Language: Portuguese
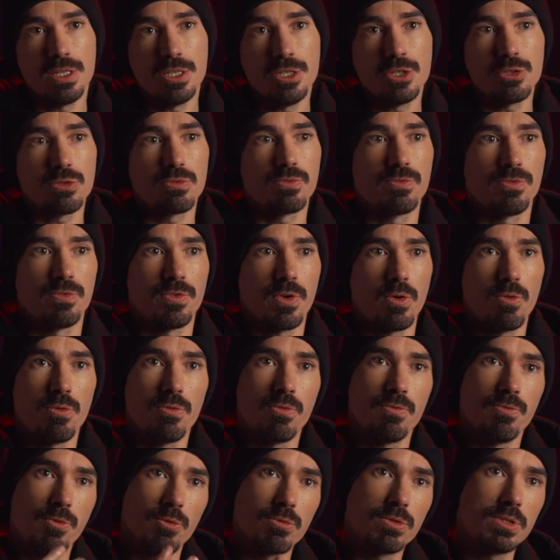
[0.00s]
disto
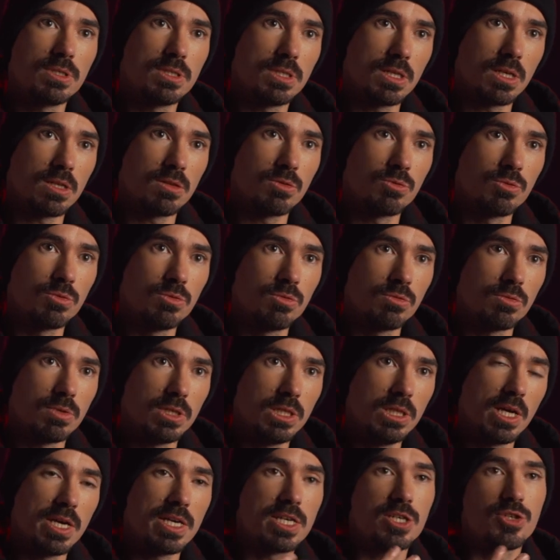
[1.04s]
vão, vão dizendo
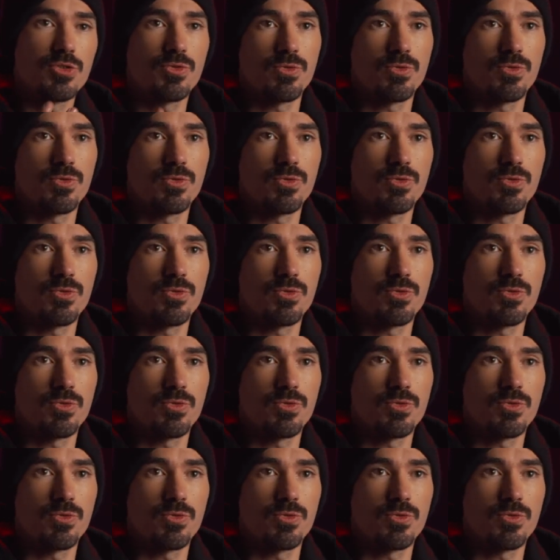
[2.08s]
ideias